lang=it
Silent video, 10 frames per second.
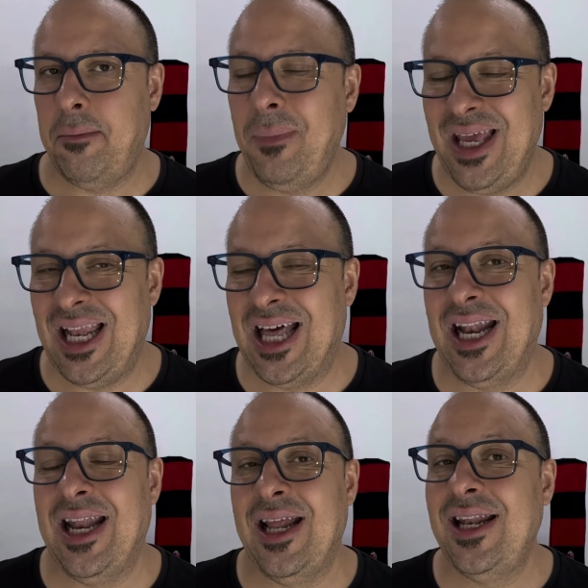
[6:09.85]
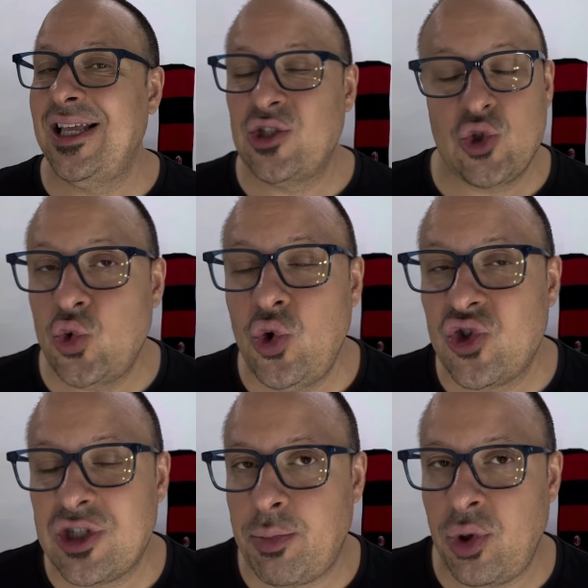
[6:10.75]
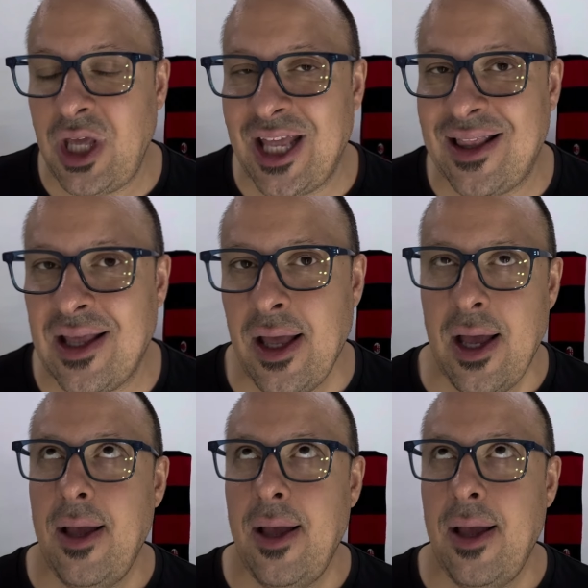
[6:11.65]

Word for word: Milan nessuno sa più niente,